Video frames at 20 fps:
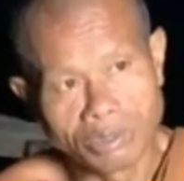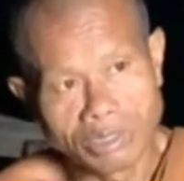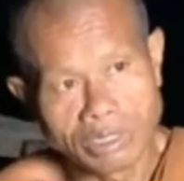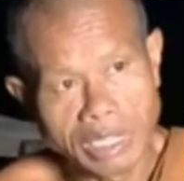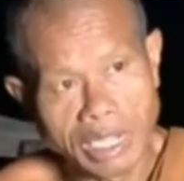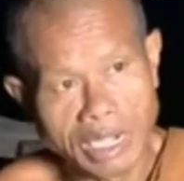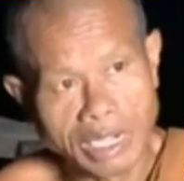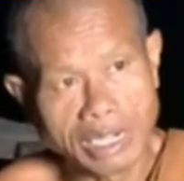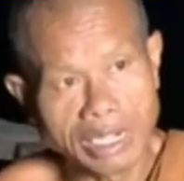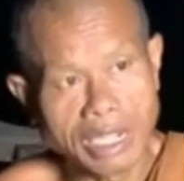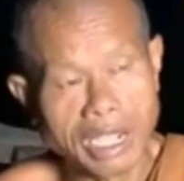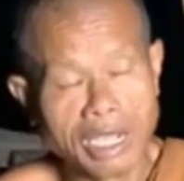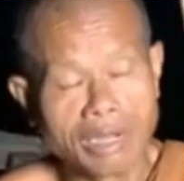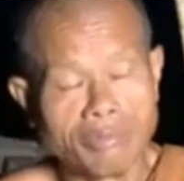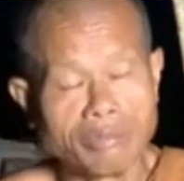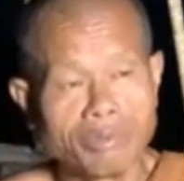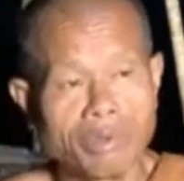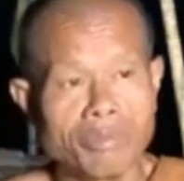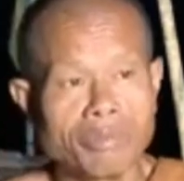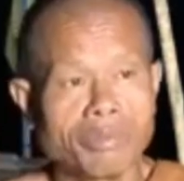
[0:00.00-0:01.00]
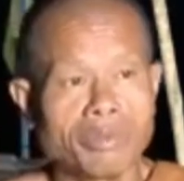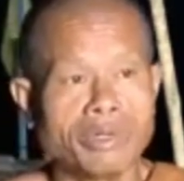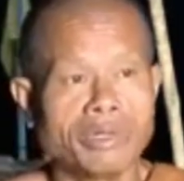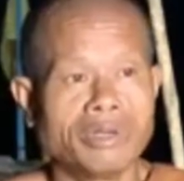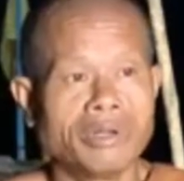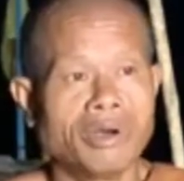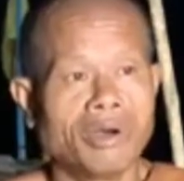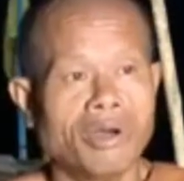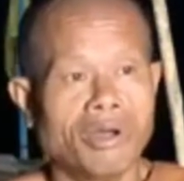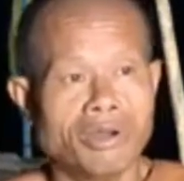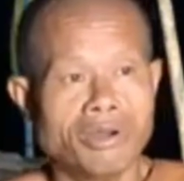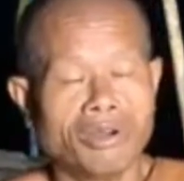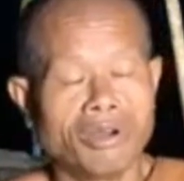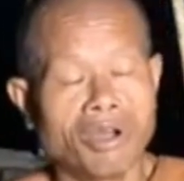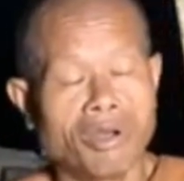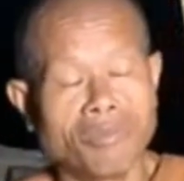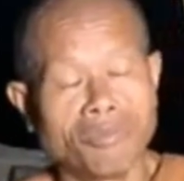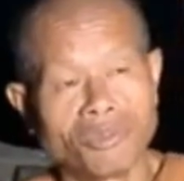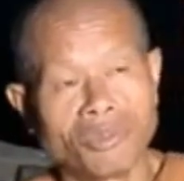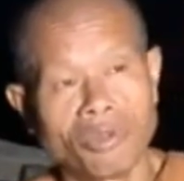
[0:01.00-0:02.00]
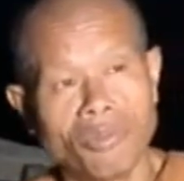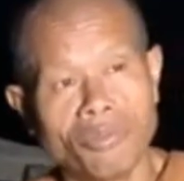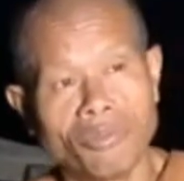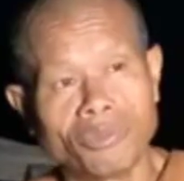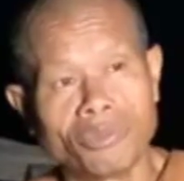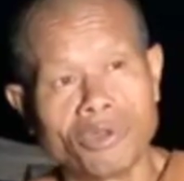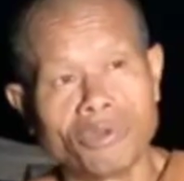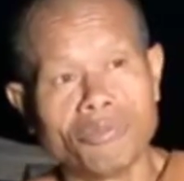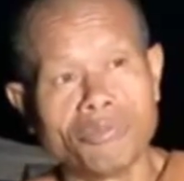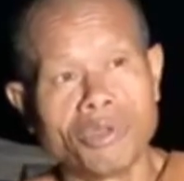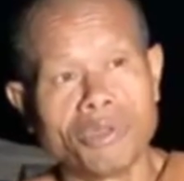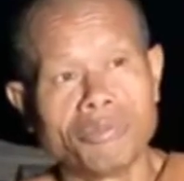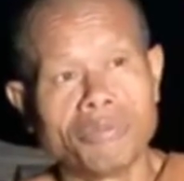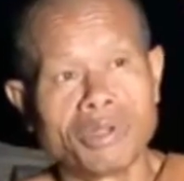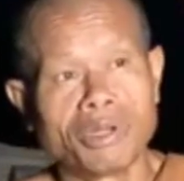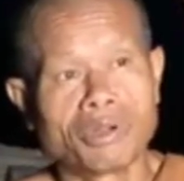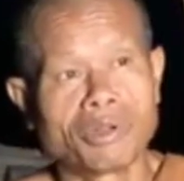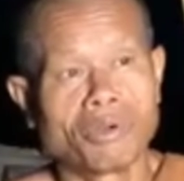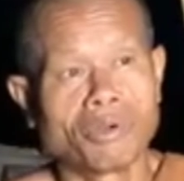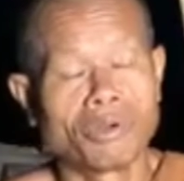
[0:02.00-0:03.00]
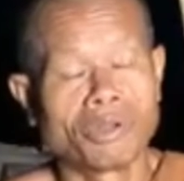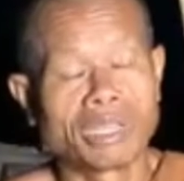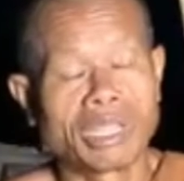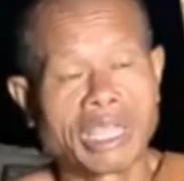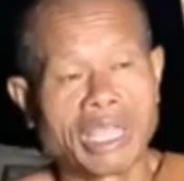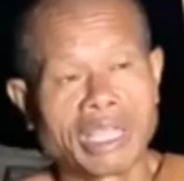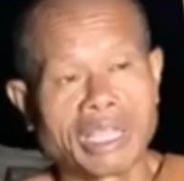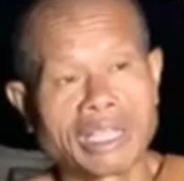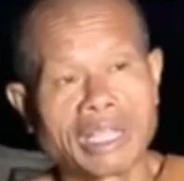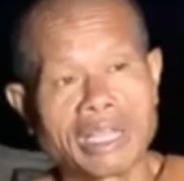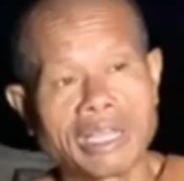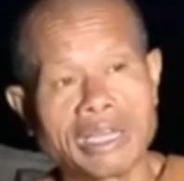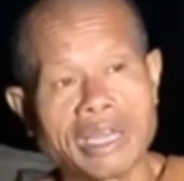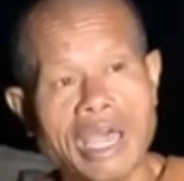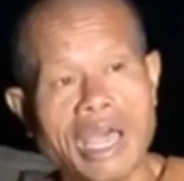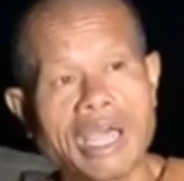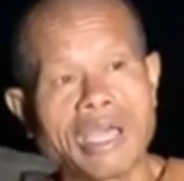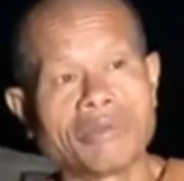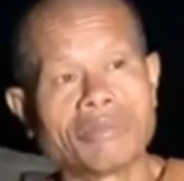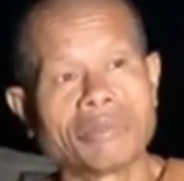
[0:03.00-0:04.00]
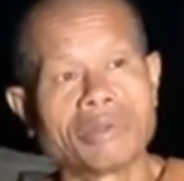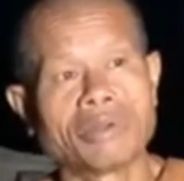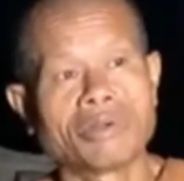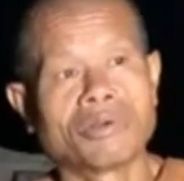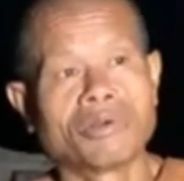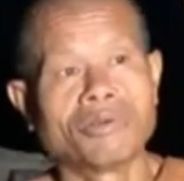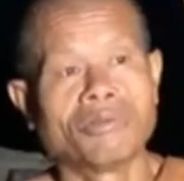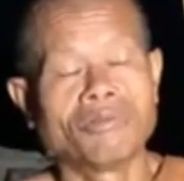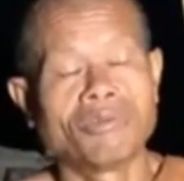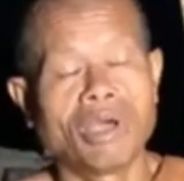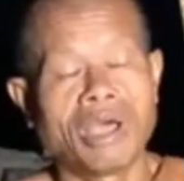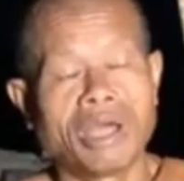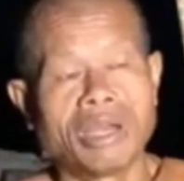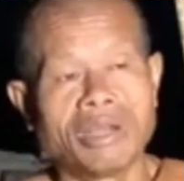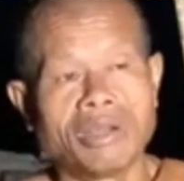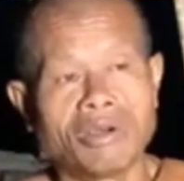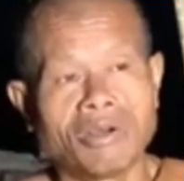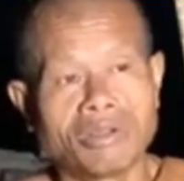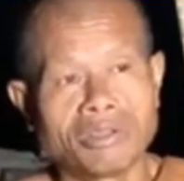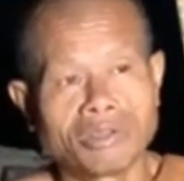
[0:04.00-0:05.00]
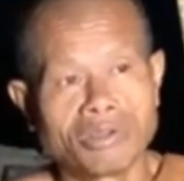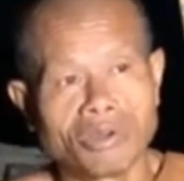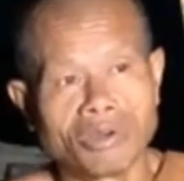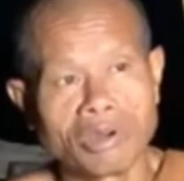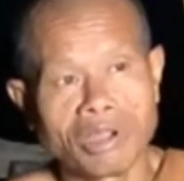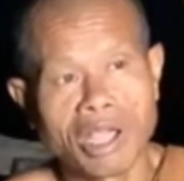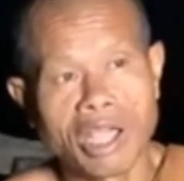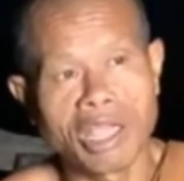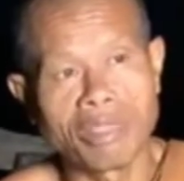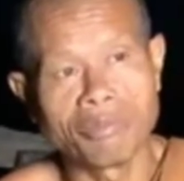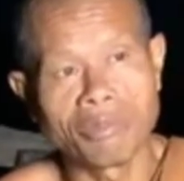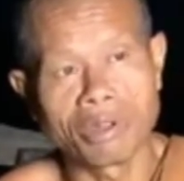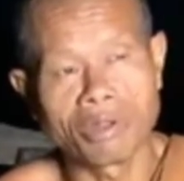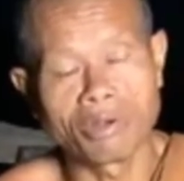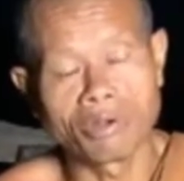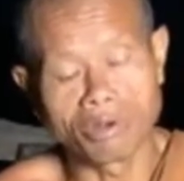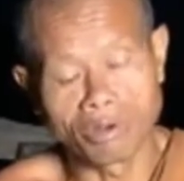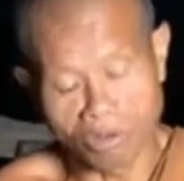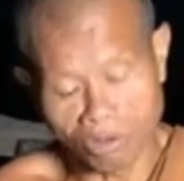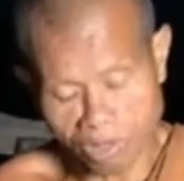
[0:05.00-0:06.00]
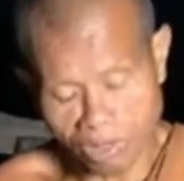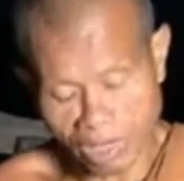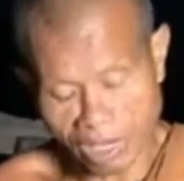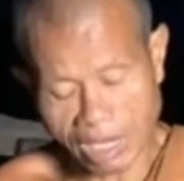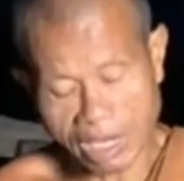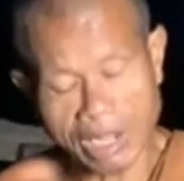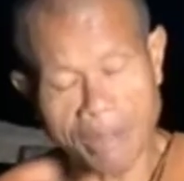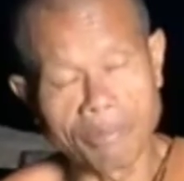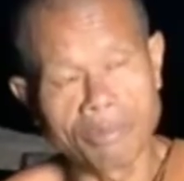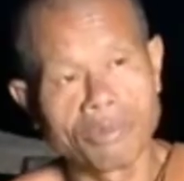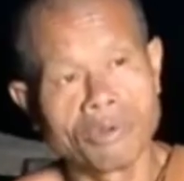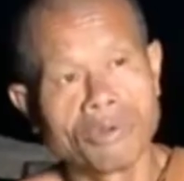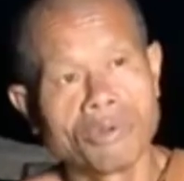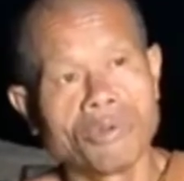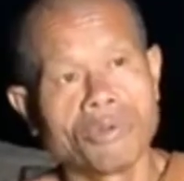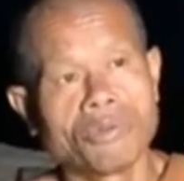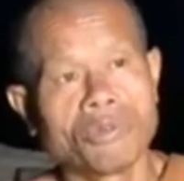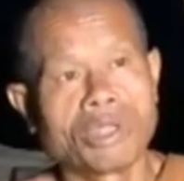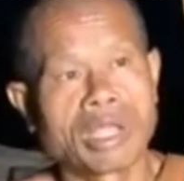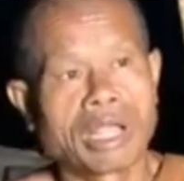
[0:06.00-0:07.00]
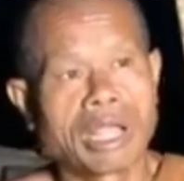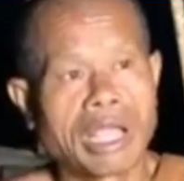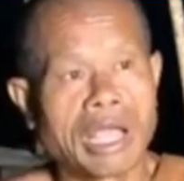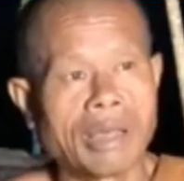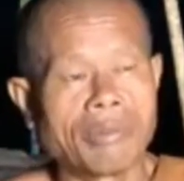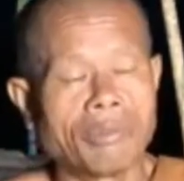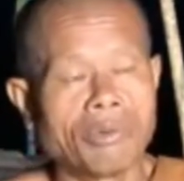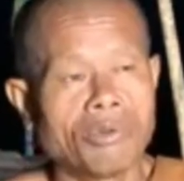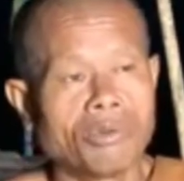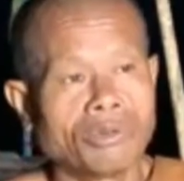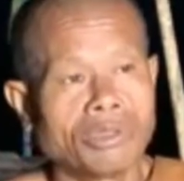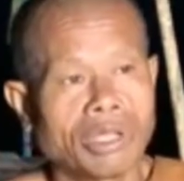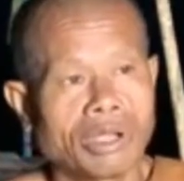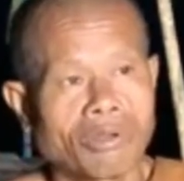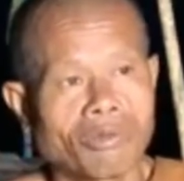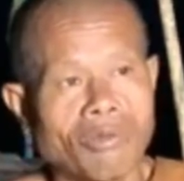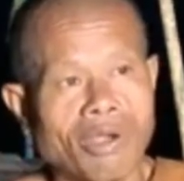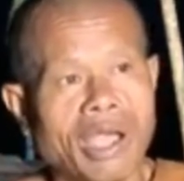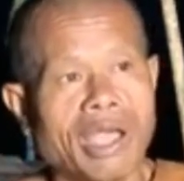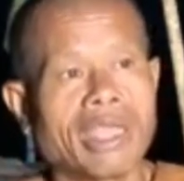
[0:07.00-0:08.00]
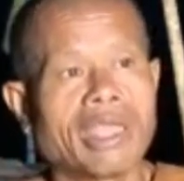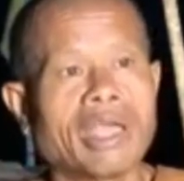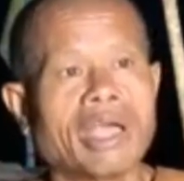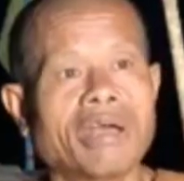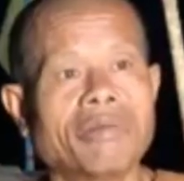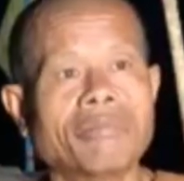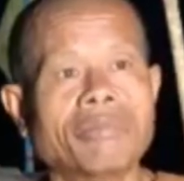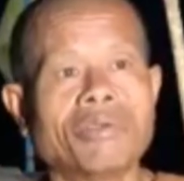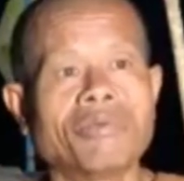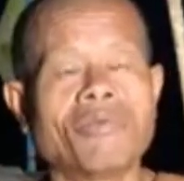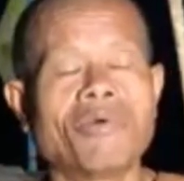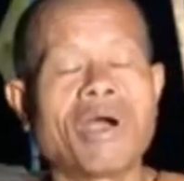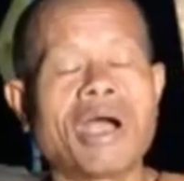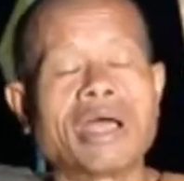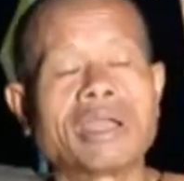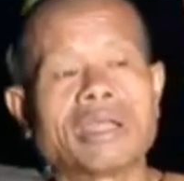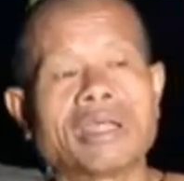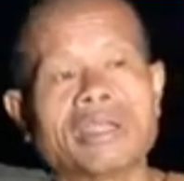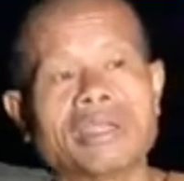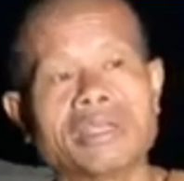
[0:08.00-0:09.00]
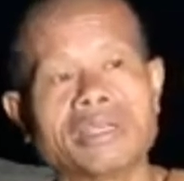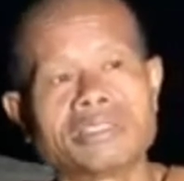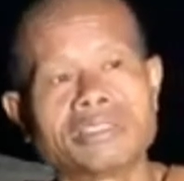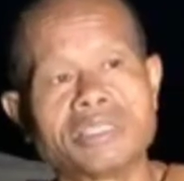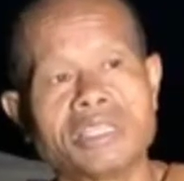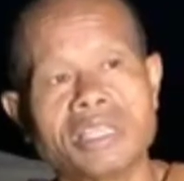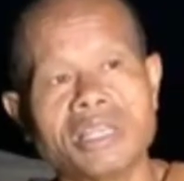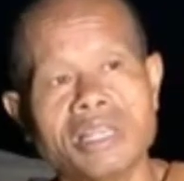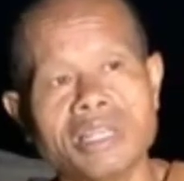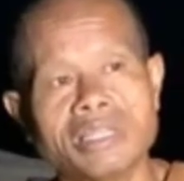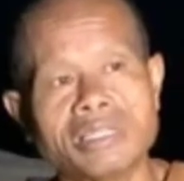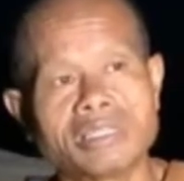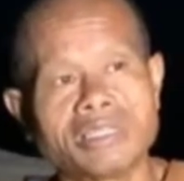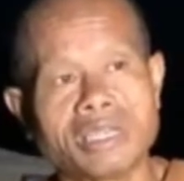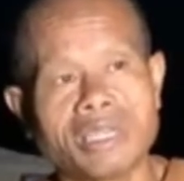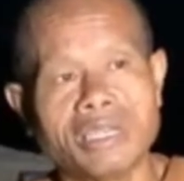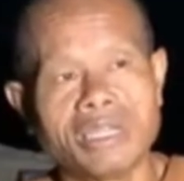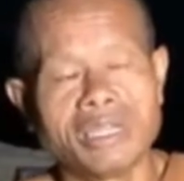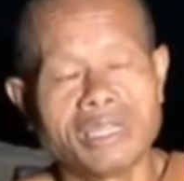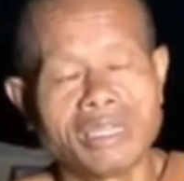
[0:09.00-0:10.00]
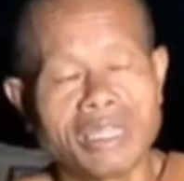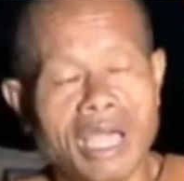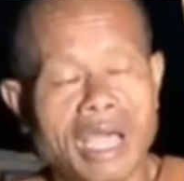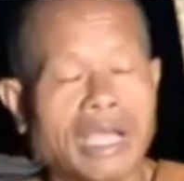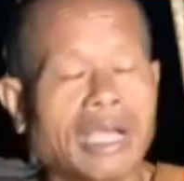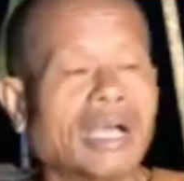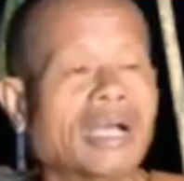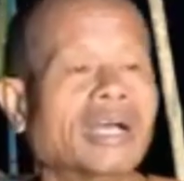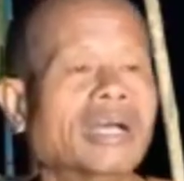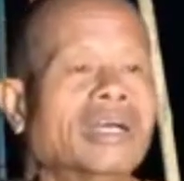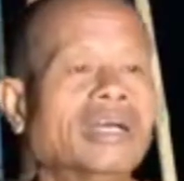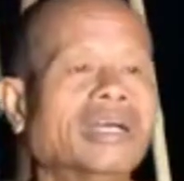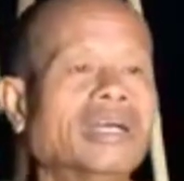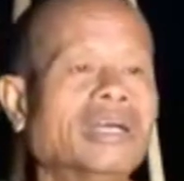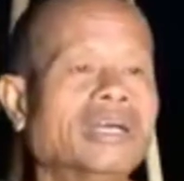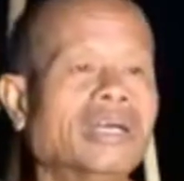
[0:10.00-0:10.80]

สุขจากการประพฤติอ่อนน้อมถ่อมตนไม่เป็นคนแข็งกระด้างเป็นคนว่านอนซ้อนง่ายเป็นคนรู้จักกับรู้จักกราบรู้จักไหว้อภิวาทนาสีลิสนิจัง